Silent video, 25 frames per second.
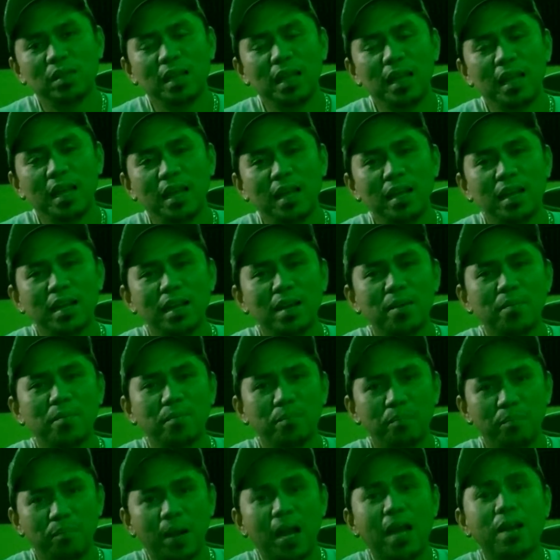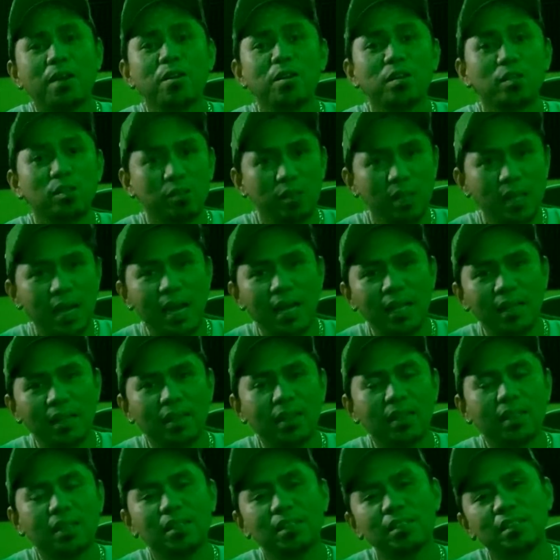And uh, prior to that,
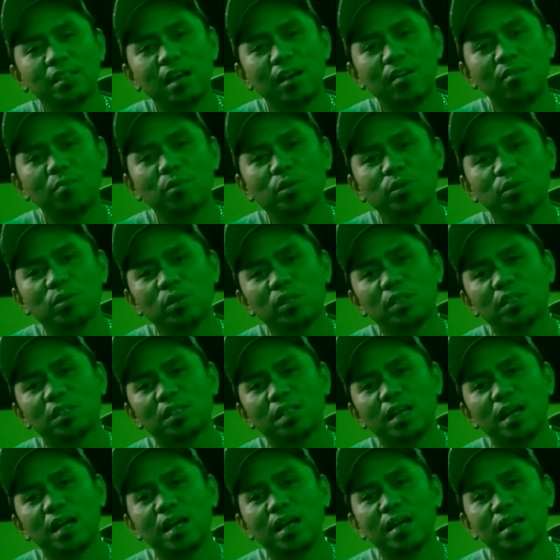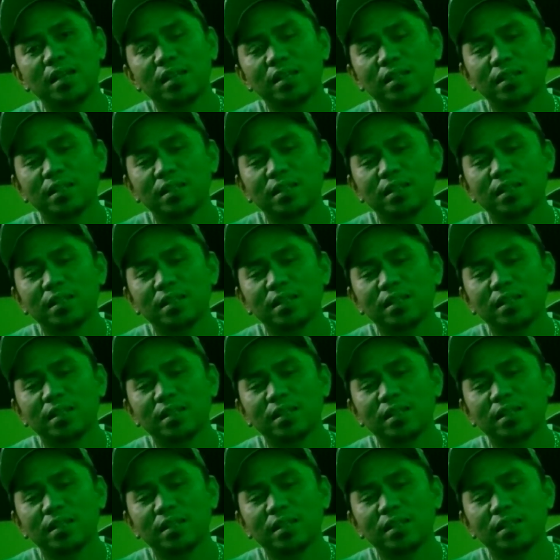isa akong motorista.